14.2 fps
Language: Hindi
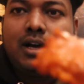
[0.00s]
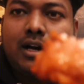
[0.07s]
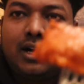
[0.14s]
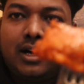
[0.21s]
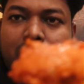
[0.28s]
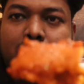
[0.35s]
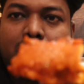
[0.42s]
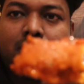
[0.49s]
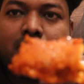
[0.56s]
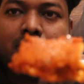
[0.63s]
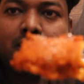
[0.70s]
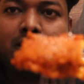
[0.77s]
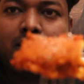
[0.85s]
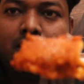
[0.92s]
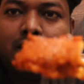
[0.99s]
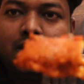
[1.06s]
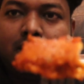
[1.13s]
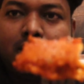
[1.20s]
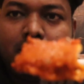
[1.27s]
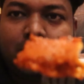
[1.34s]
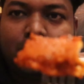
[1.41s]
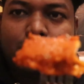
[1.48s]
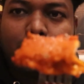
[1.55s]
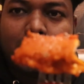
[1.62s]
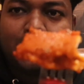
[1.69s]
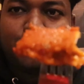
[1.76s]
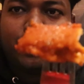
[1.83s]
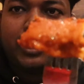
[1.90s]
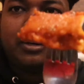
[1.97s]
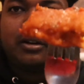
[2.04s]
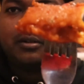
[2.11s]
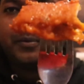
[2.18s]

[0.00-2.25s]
आ, थोड़ा जो है